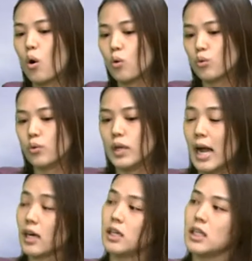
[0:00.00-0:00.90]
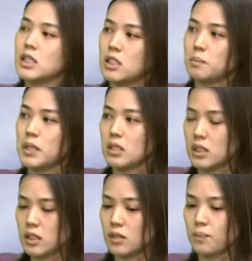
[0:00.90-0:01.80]
空余两个一起并
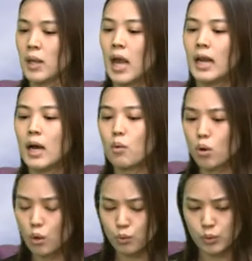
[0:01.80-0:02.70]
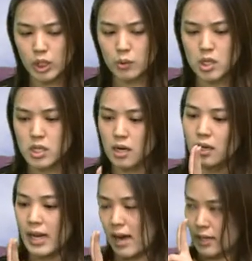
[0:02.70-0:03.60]
行。那我空余因为
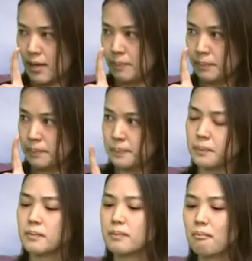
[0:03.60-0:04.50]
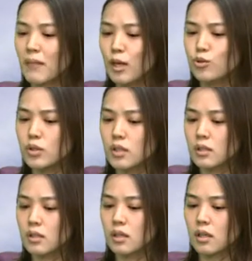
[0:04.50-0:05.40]
上了两年，觉
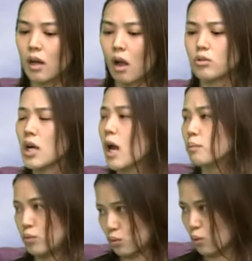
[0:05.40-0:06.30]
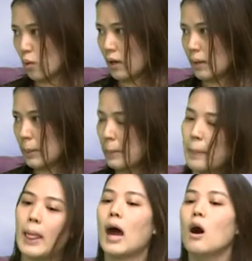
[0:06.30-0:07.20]
得好像还不错哎。
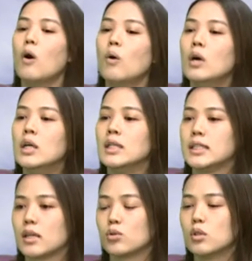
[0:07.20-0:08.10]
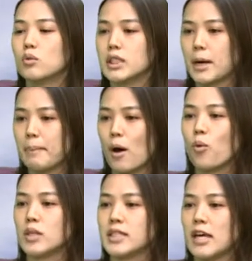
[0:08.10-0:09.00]
然后想说，我想把
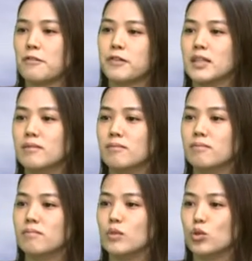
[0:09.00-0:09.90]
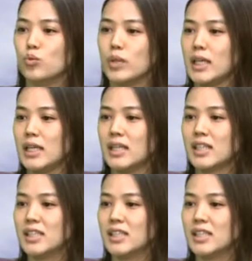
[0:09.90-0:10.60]
我这一份努力